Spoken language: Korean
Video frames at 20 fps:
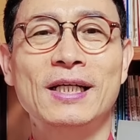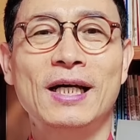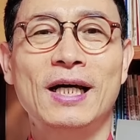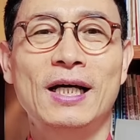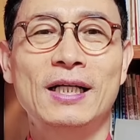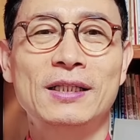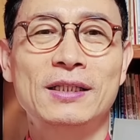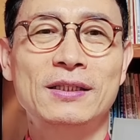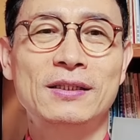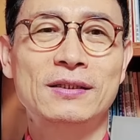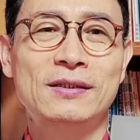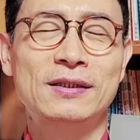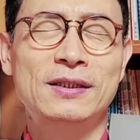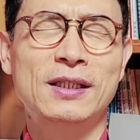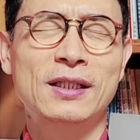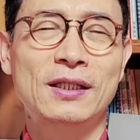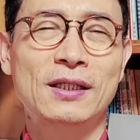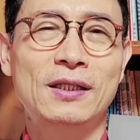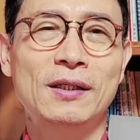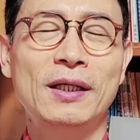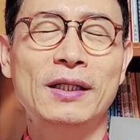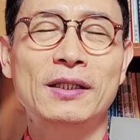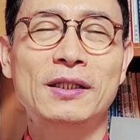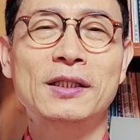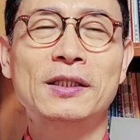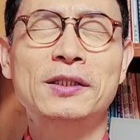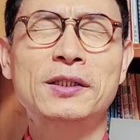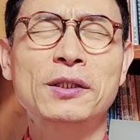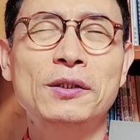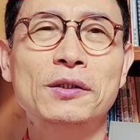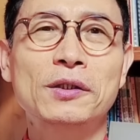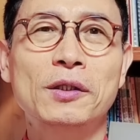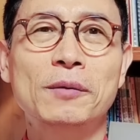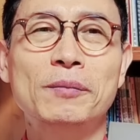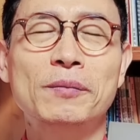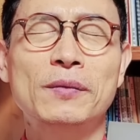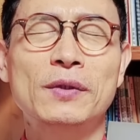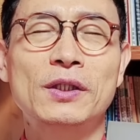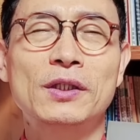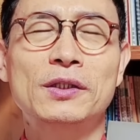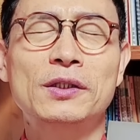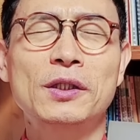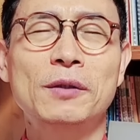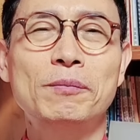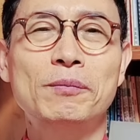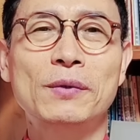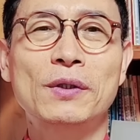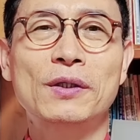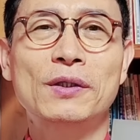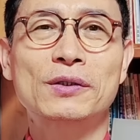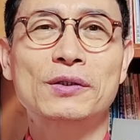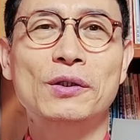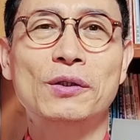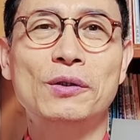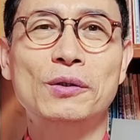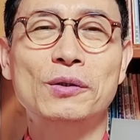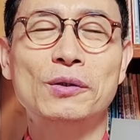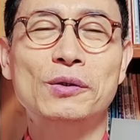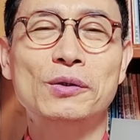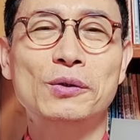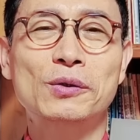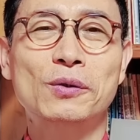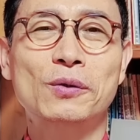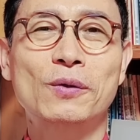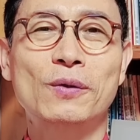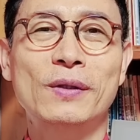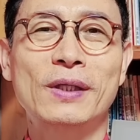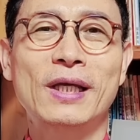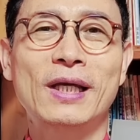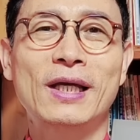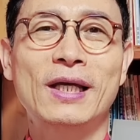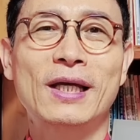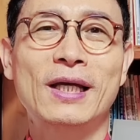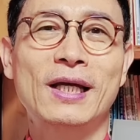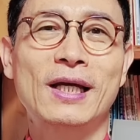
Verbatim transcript: 한 이제 한 2천여 2천 명 정도의